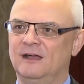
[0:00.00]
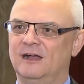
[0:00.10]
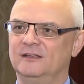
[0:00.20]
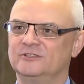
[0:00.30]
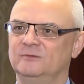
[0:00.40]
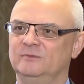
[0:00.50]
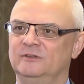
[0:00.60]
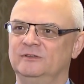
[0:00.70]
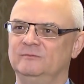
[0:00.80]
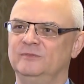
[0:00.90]
ale
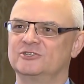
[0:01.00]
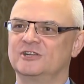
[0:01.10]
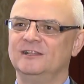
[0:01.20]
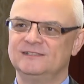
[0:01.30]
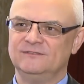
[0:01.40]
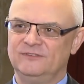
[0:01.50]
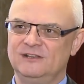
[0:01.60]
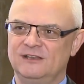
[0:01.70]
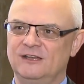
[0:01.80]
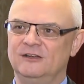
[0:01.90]
żeby mieszkańcy
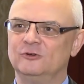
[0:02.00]
Wilna